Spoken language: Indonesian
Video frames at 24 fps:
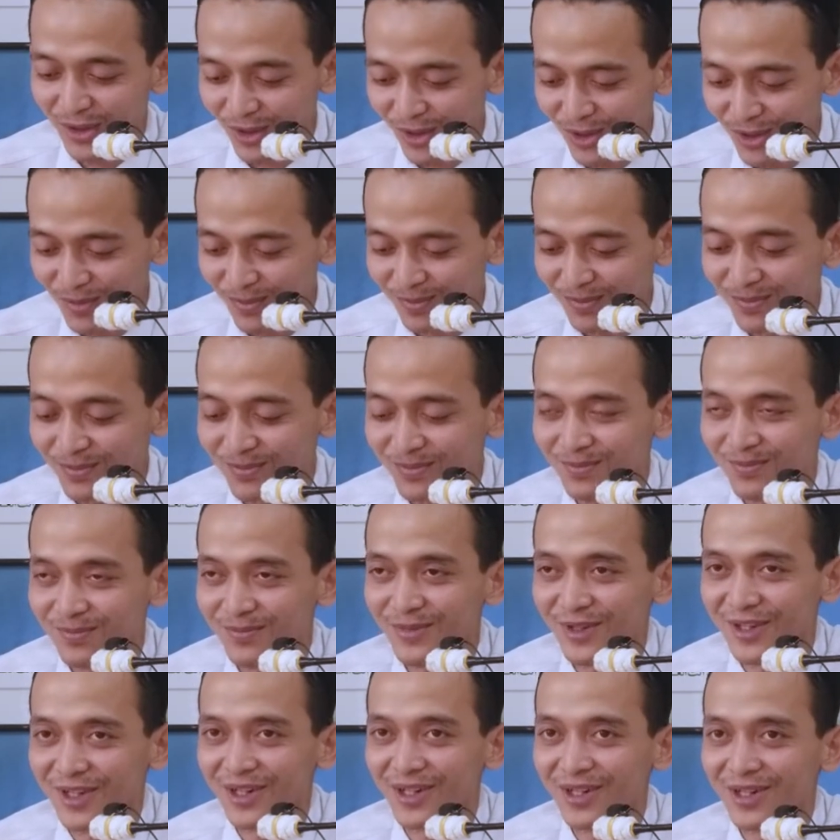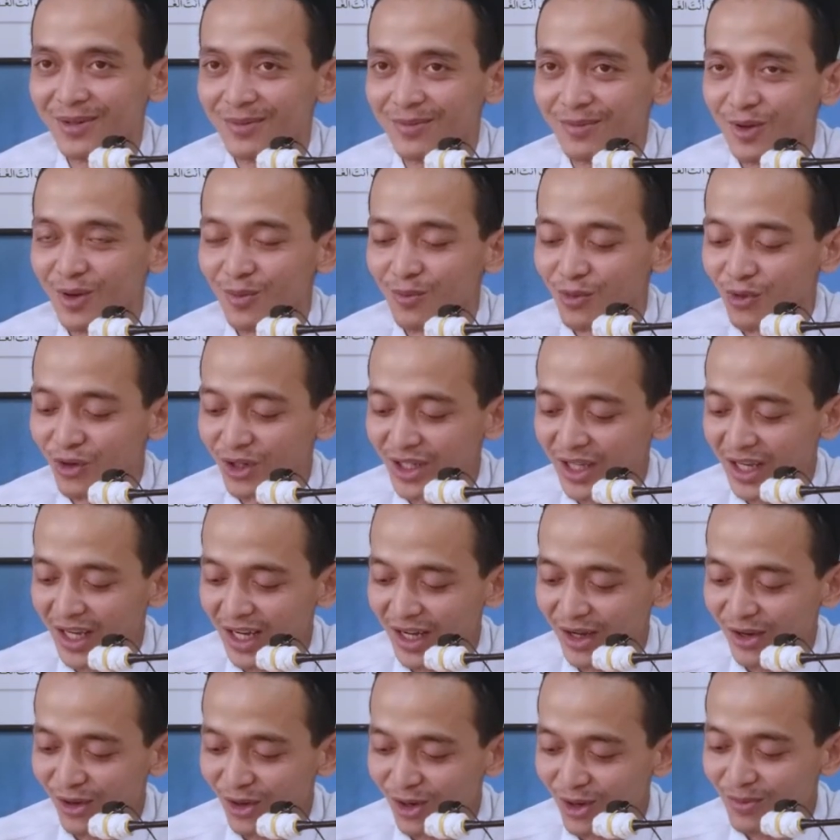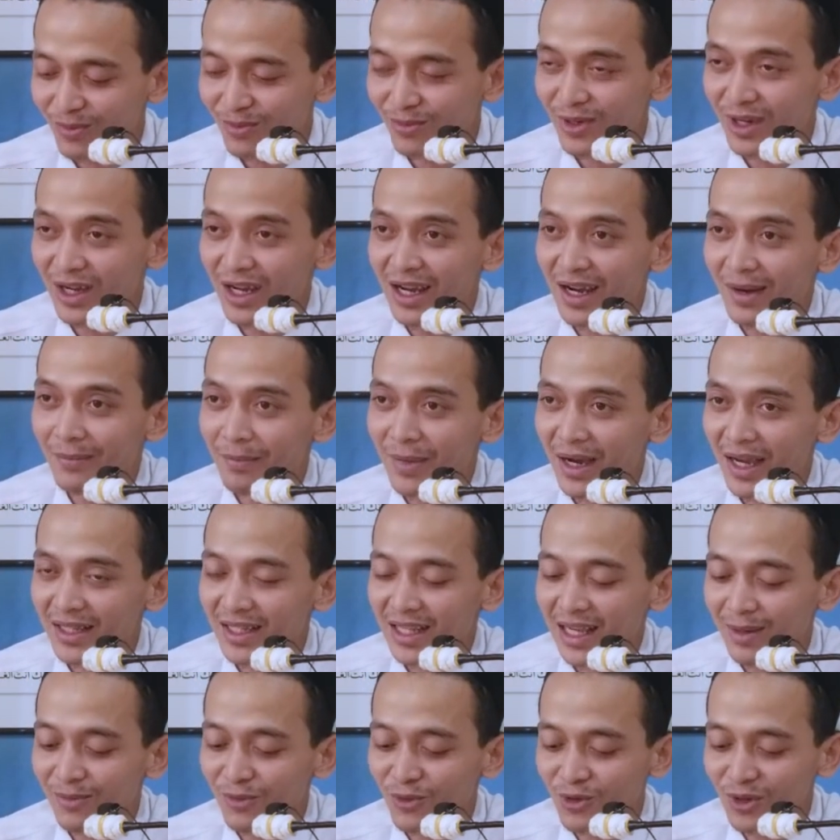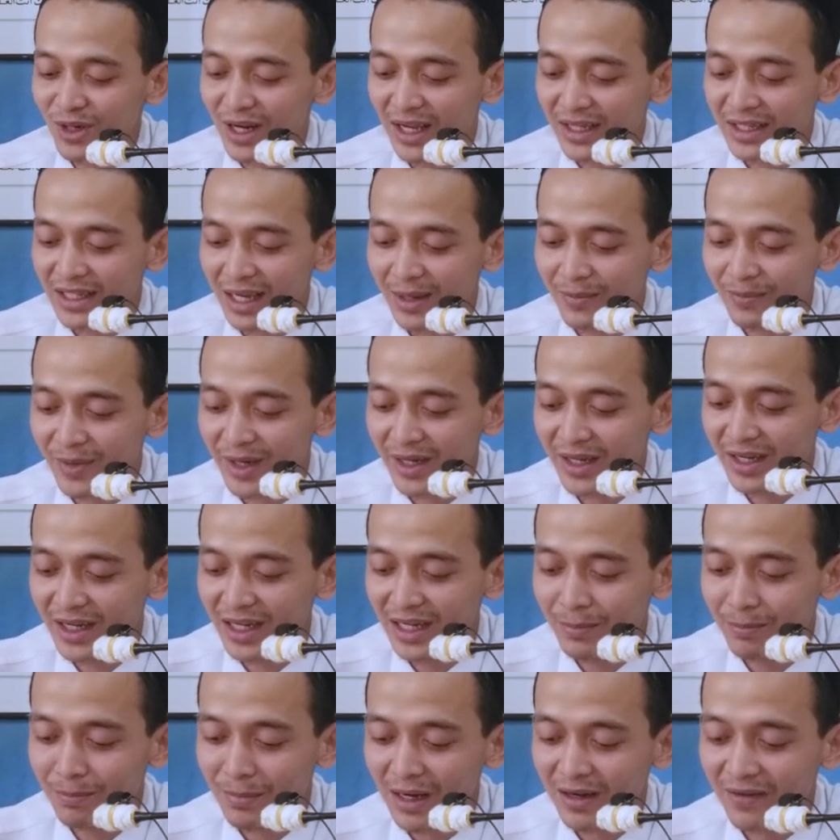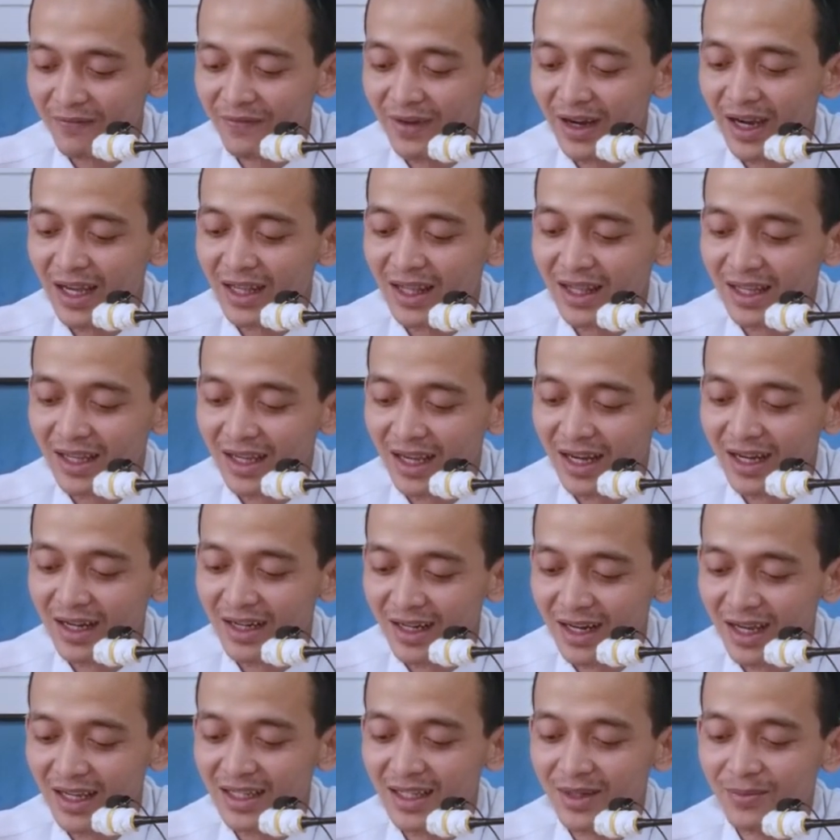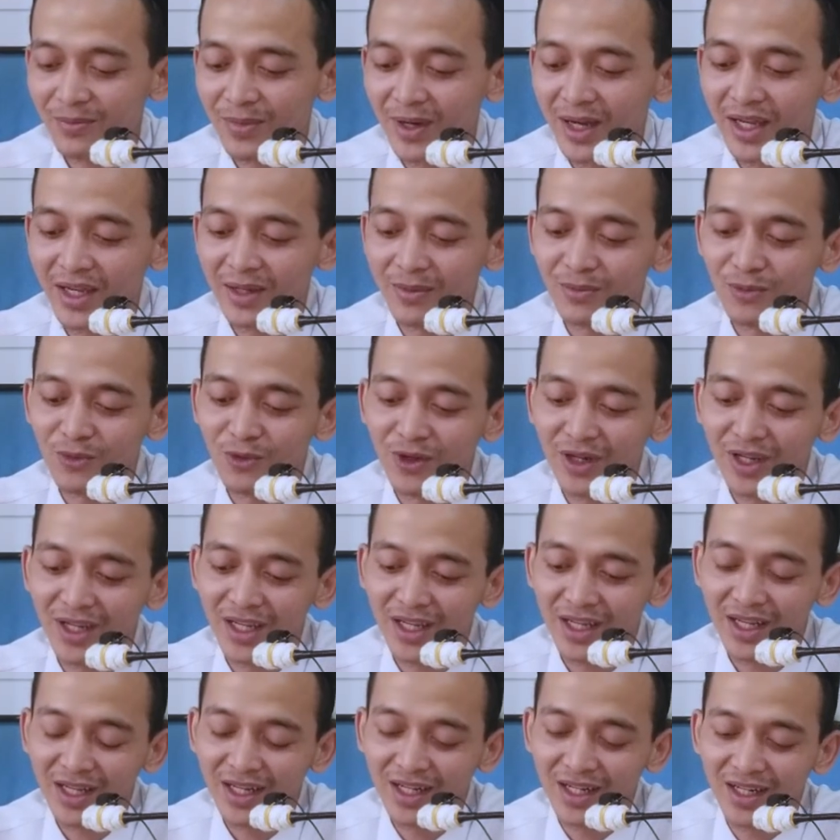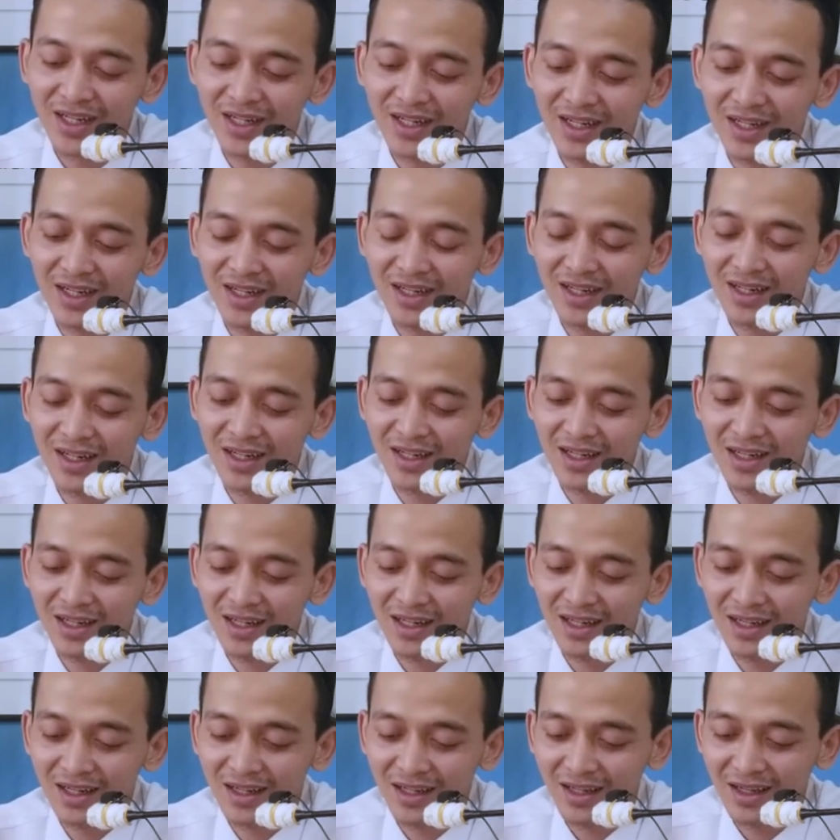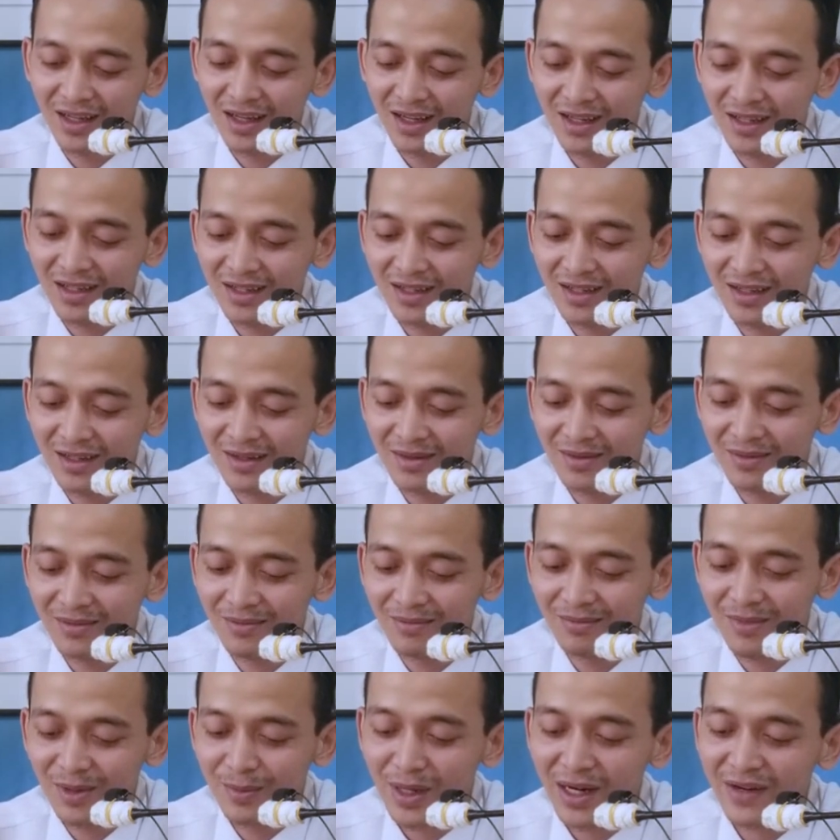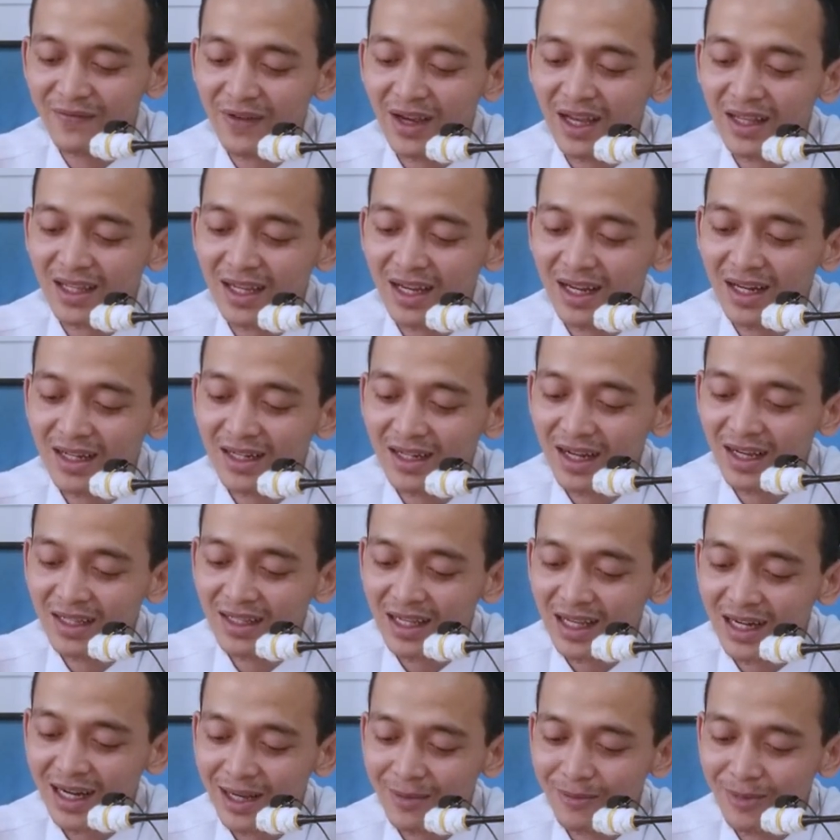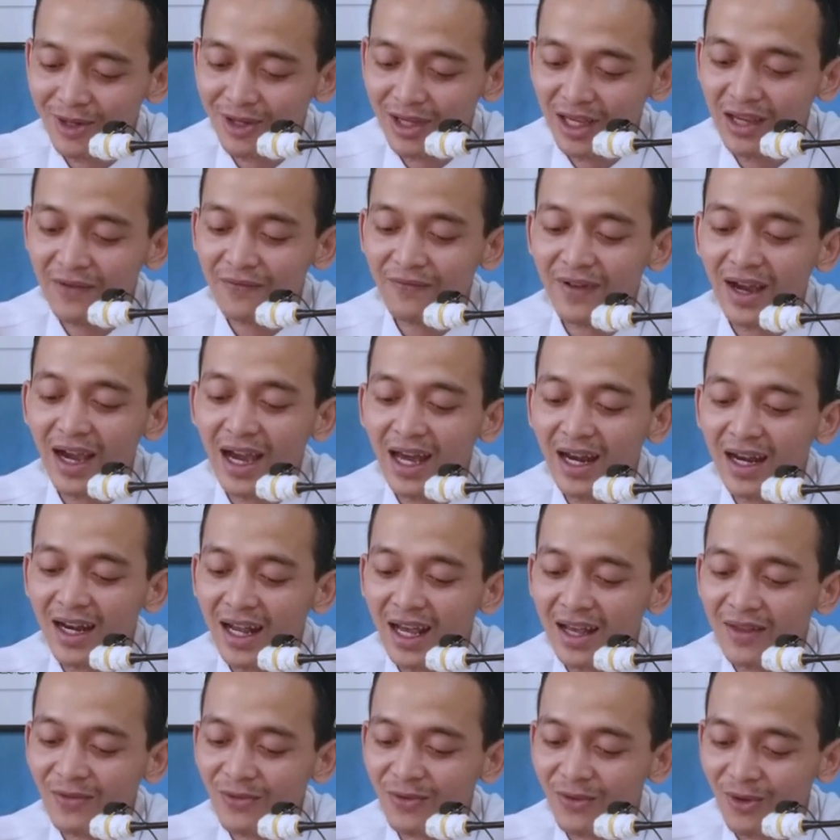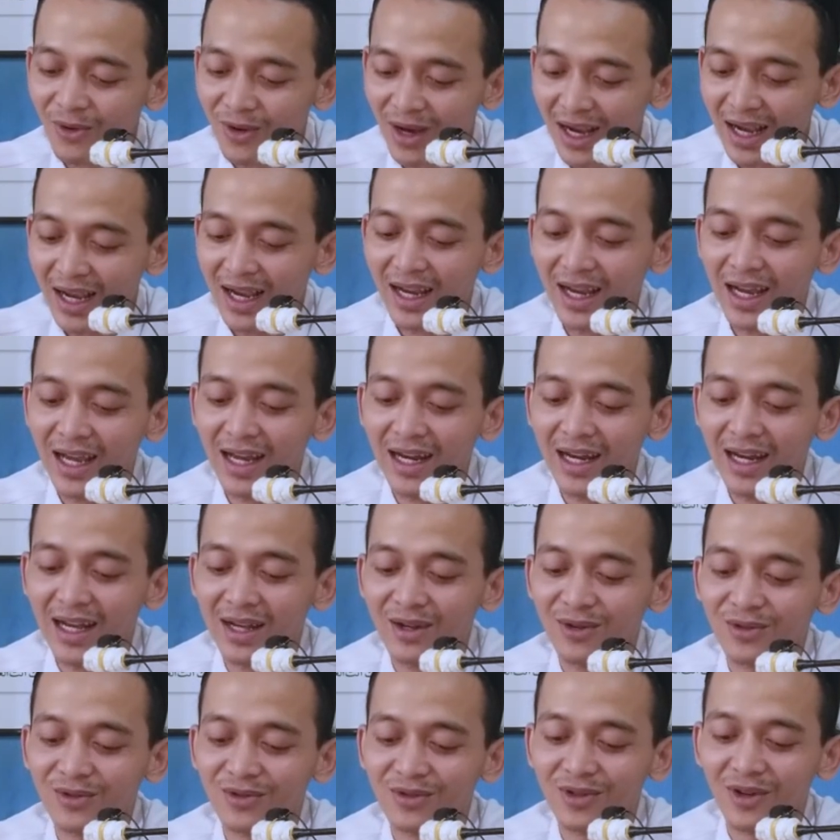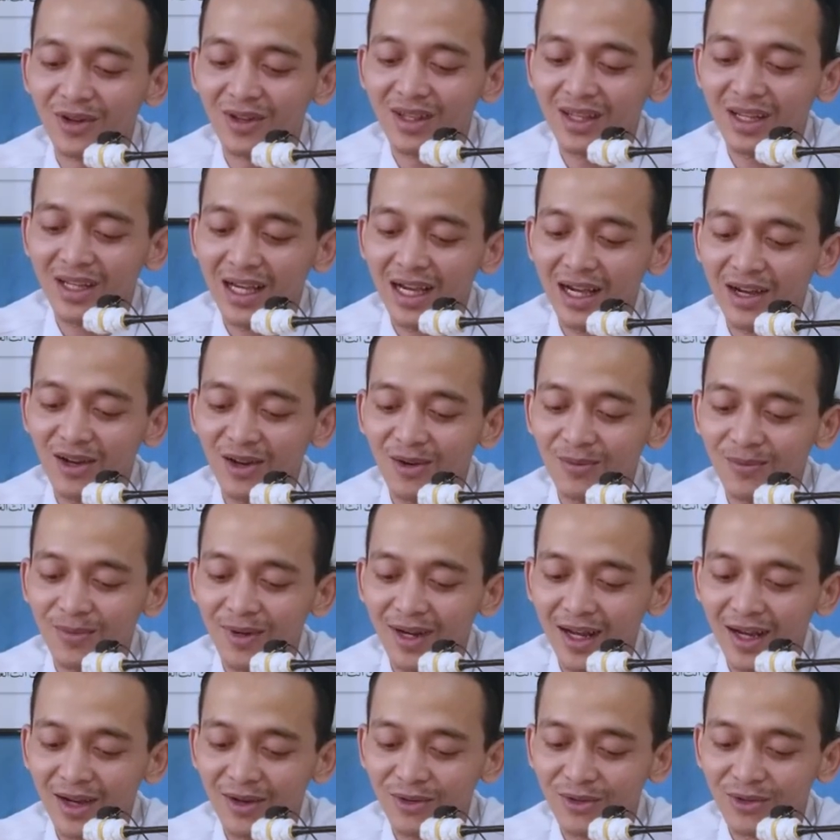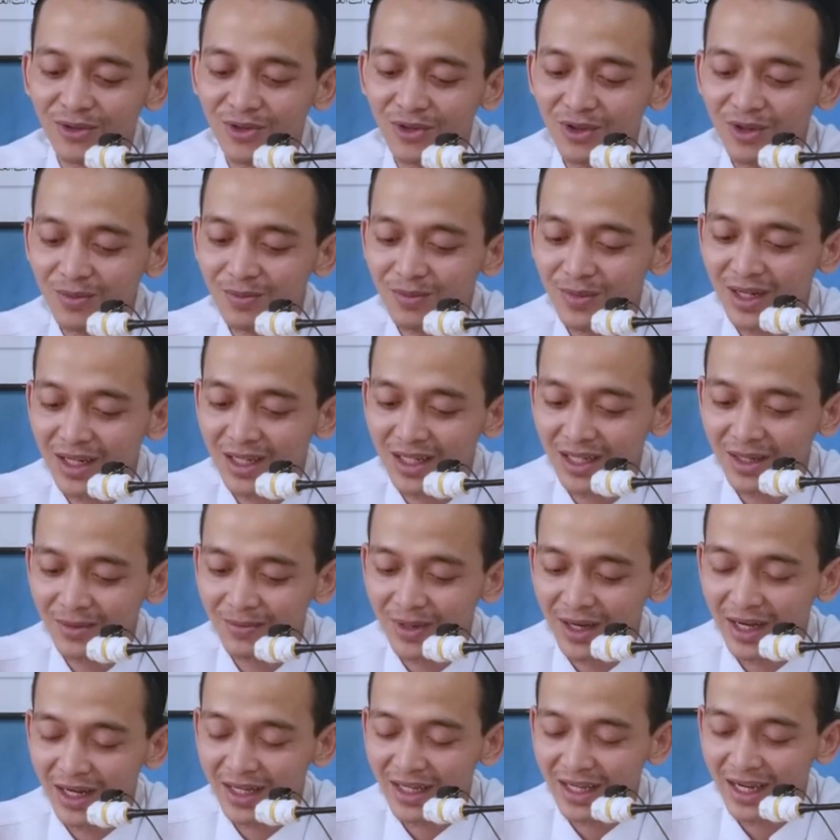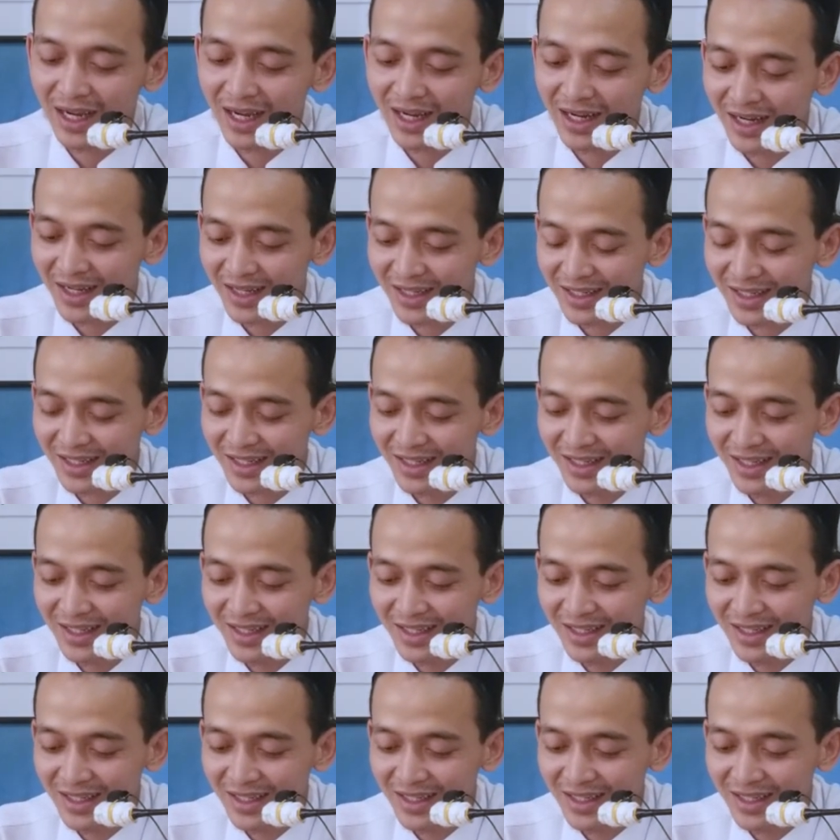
enom ya, mumpung si enom masa muda sampean ini manfaatkanlah sebaik mungkin. Eh, memanfaatkannya dengan cara apa? If al atau ah ala kudrotika qabla miliki bari alai.